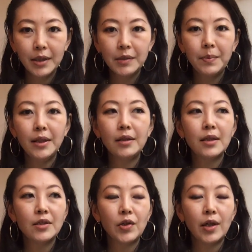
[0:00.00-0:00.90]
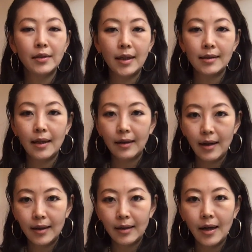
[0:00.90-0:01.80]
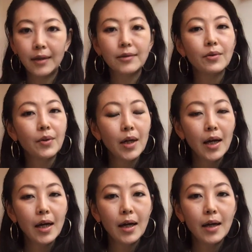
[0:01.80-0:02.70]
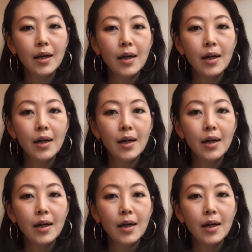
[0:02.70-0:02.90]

スピリチュアルな世界であるとか、